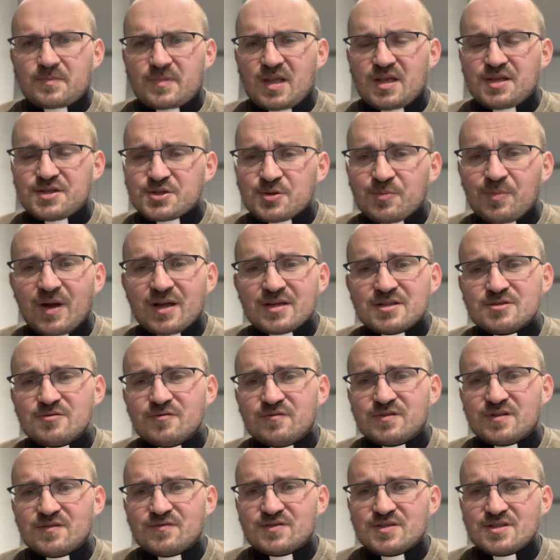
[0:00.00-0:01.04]
i zobaczył w
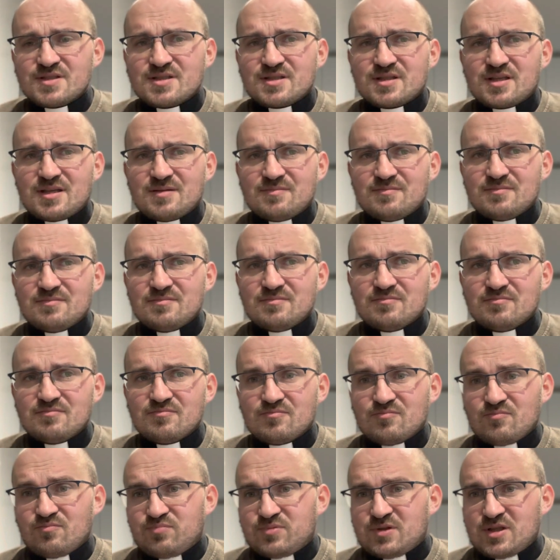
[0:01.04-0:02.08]
tym wszystkim
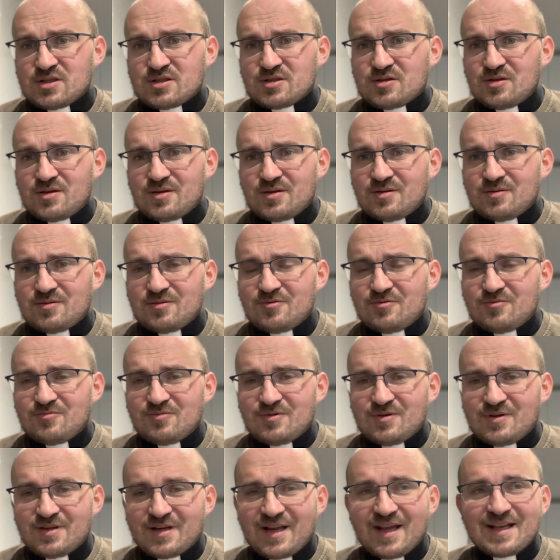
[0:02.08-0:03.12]
też e,
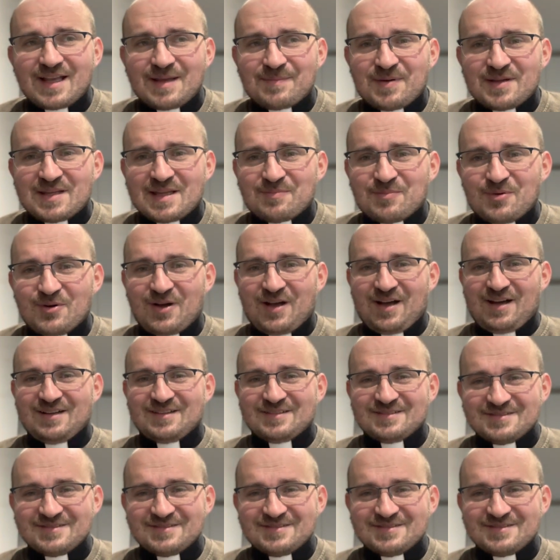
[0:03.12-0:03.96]
rękę Pana Boga.